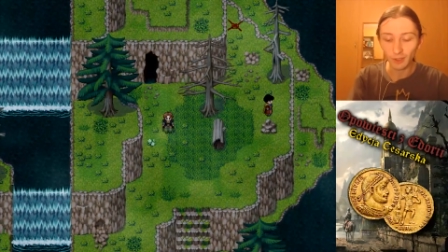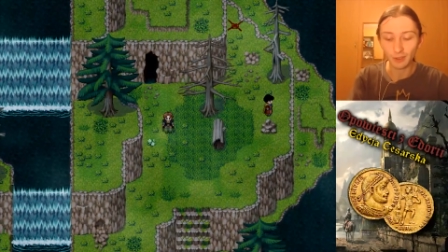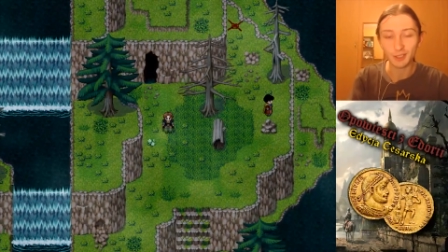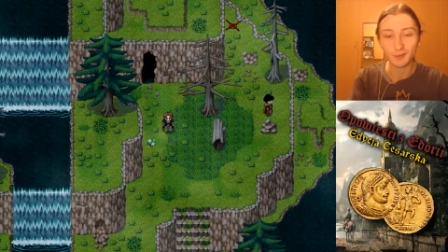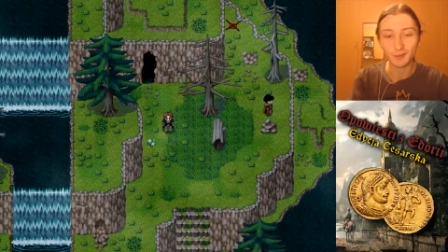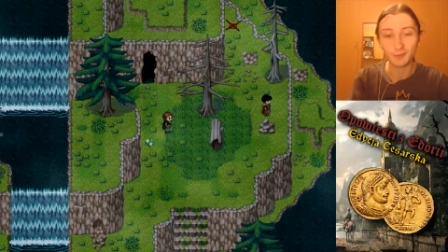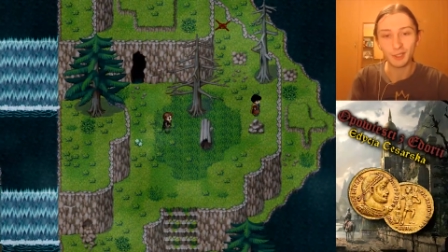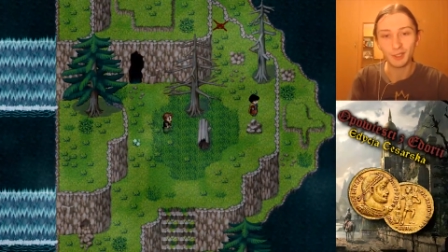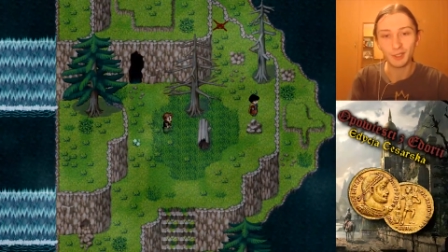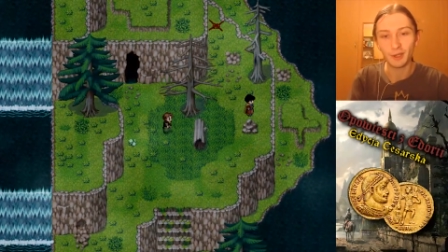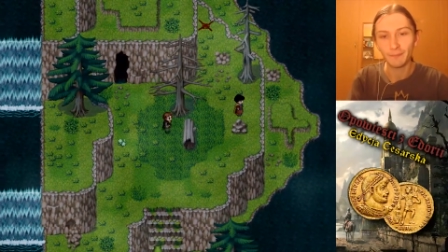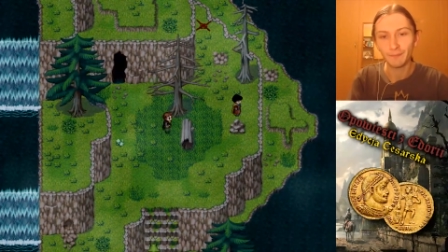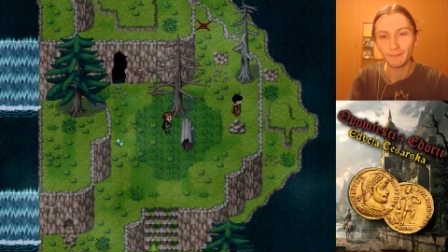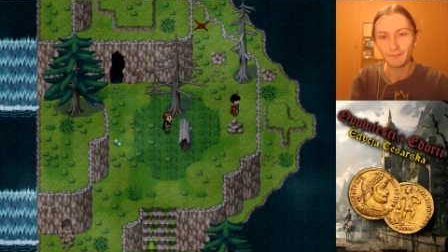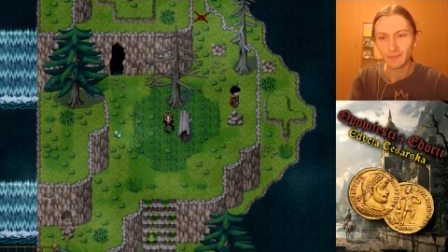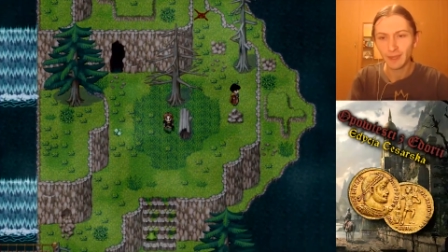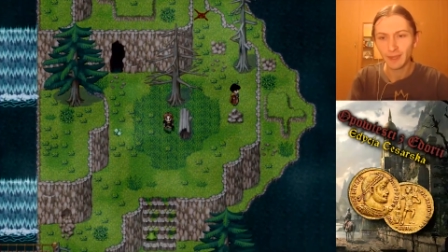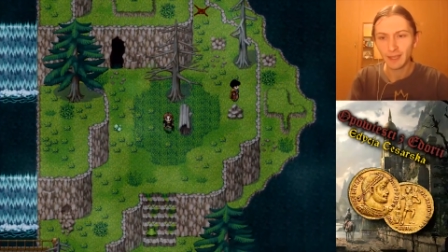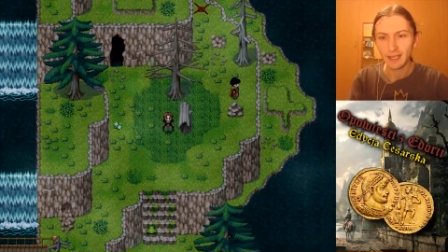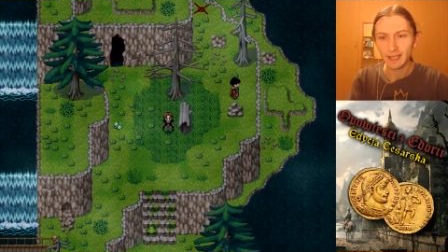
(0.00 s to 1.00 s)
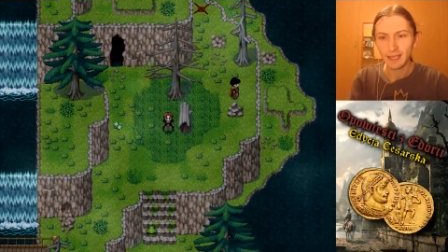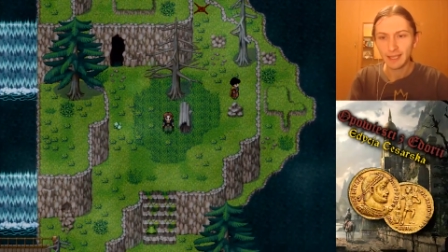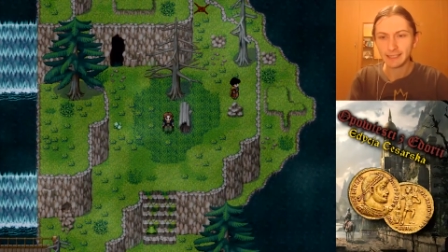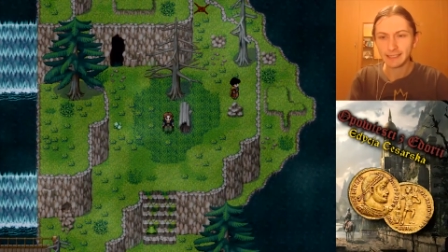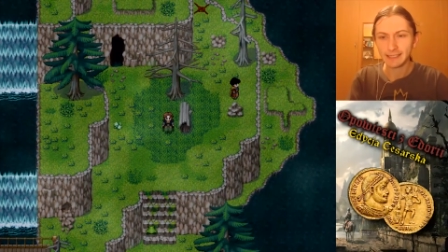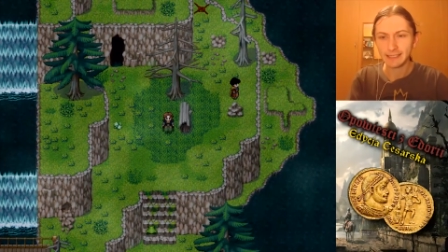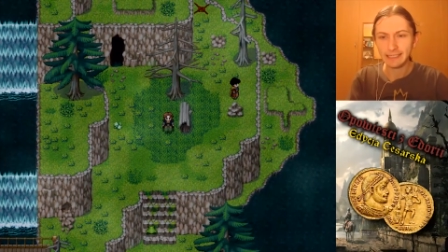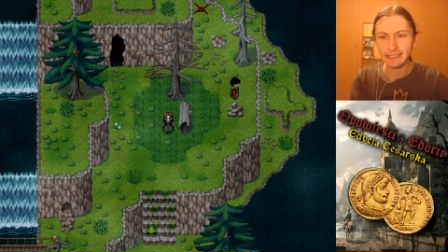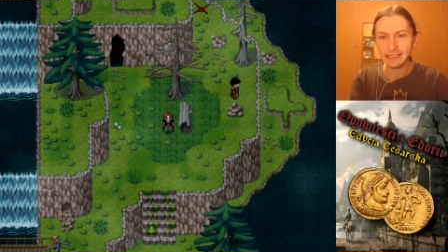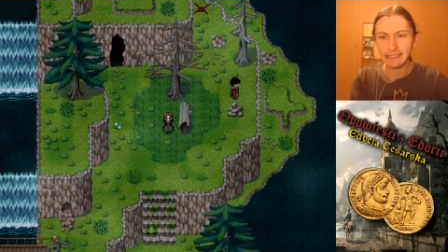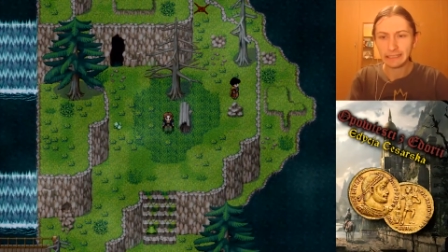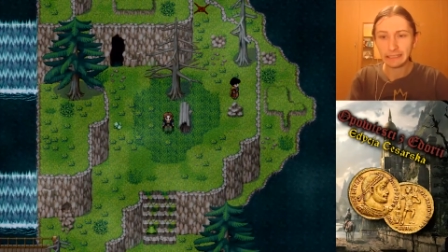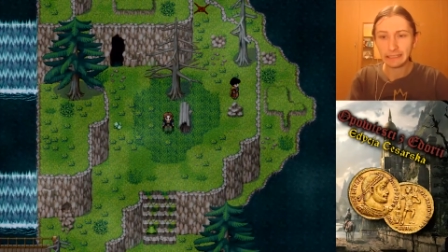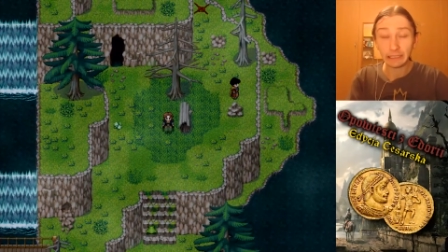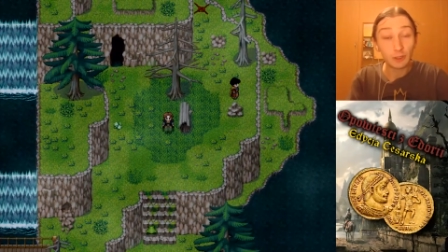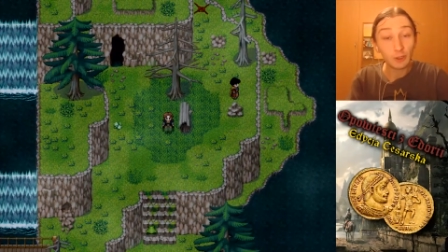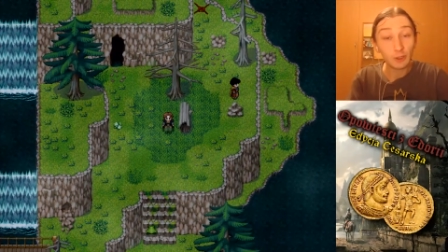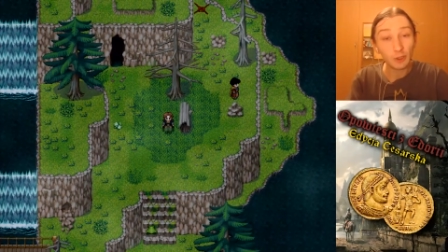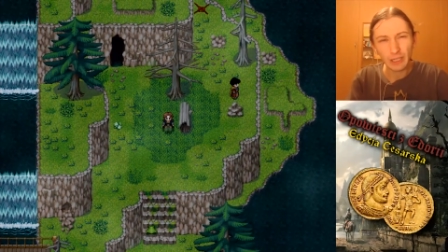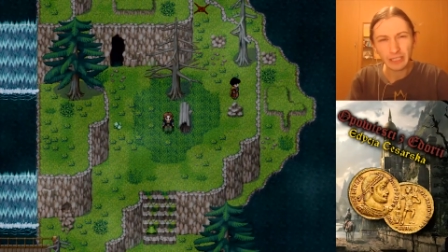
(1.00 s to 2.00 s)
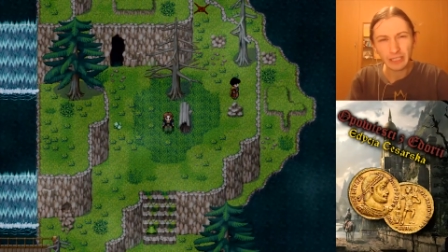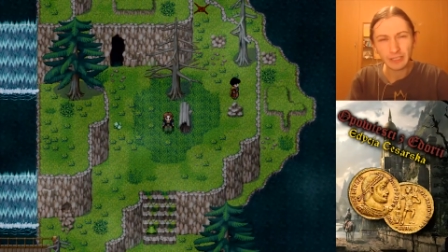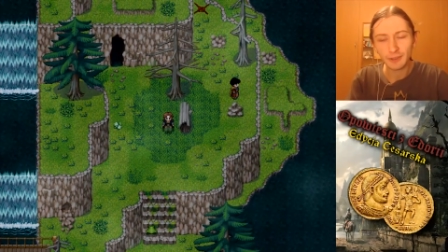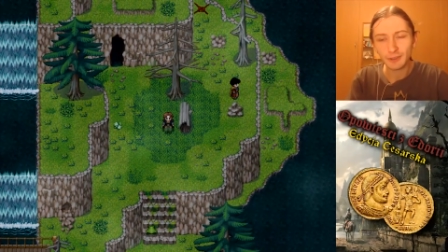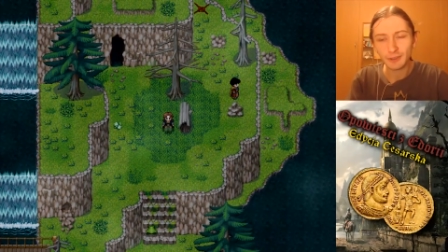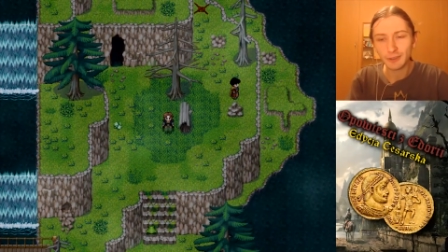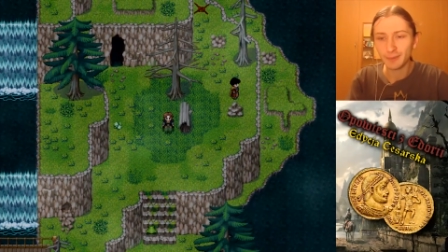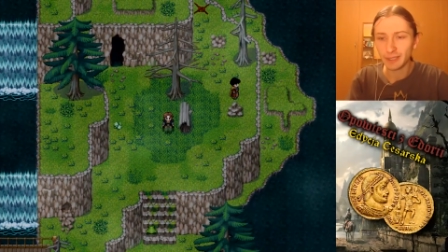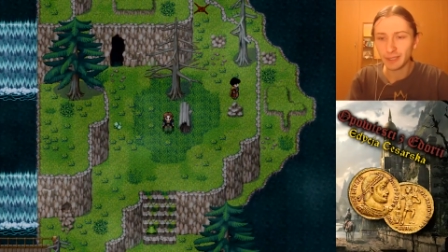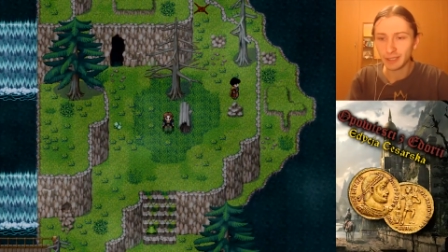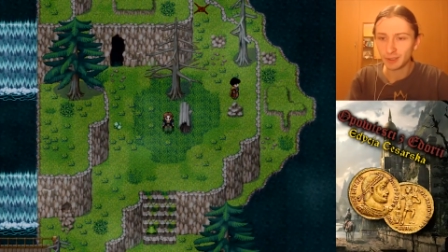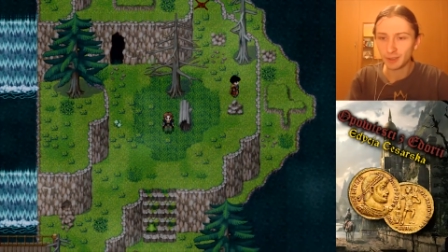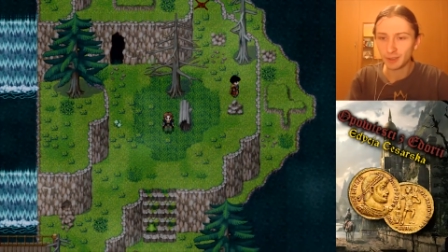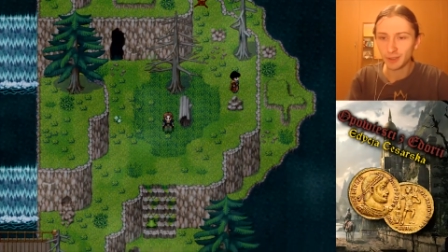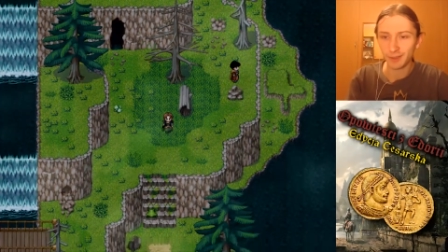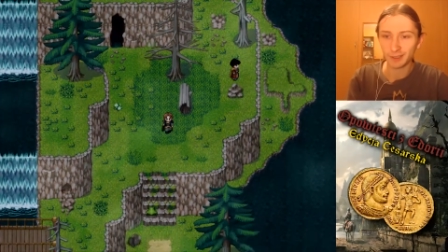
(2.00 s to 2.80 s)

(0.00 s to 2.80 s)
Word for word: Zmieniłem. I trochę się rozpatrzyłem,